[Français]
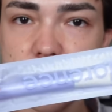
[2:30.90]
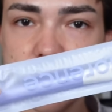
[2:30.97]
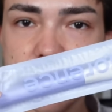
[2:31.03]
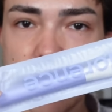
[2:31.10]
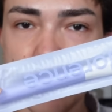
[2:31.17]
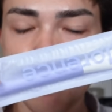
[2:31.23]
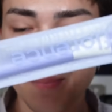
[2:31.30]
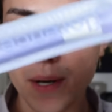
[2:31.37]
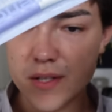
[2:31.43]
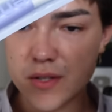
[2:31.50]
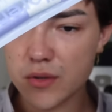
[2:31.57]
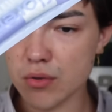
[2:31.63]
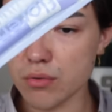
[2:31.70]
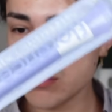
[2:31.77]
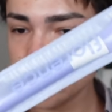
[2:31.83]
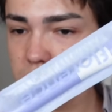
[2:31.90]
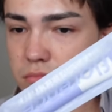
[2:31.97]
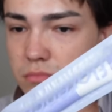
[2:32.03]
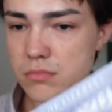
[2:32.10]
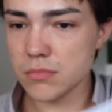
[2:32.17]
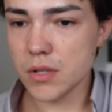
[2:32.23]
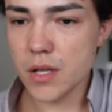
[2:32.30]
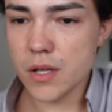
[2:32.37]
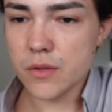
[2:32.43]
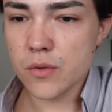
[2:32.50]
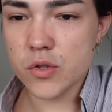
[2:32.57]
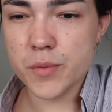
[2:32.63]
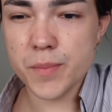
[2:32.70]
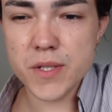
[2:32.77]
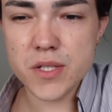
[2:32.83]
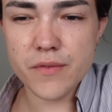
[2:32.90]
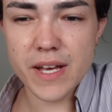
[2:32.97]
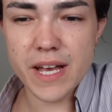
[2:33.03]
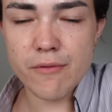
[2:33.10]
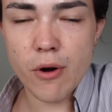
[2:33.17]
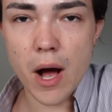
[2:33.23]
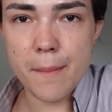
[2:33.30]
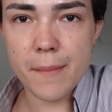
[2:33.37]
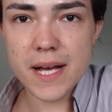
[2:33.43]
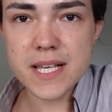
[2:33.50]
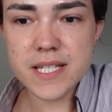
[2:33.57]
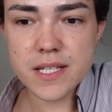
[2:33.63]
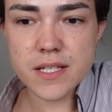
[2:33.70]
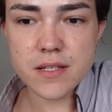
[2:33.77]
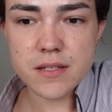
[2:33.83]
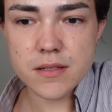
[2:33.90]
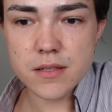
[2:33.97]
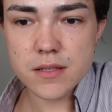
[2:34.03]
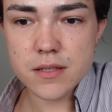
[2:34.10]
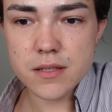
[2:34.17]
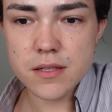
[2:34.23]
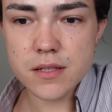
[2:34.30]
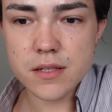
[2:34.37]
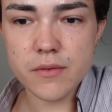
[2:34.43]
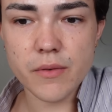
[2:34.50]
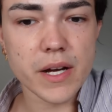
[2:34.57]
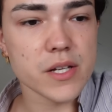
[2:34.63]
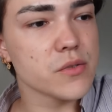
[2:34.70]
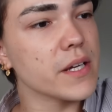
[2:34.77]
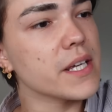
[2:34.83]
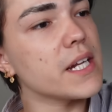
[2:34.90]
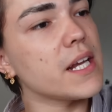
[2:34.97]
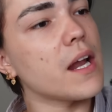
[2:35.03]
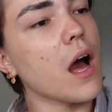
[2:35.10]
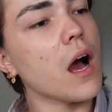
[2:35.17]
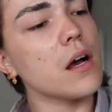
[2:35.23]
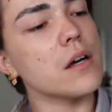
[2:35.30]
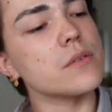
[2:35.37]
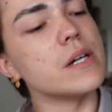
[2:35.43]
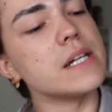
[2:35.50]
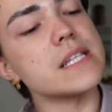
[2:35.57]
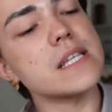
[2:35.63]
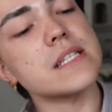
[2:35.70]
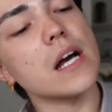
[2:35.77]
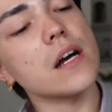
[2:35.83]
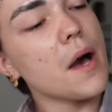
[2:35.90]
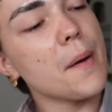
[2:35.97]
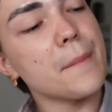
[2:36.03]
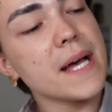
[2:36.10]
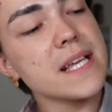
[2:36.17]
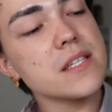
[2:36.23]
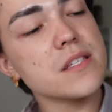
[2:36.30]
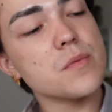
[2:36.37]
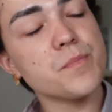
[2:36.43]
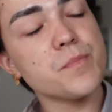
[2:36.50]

j'ai un pinceau. je pense qu'il va y avoir un masque. Ouais, je crois qu'il est là. Ouais, c'est ça. Un masque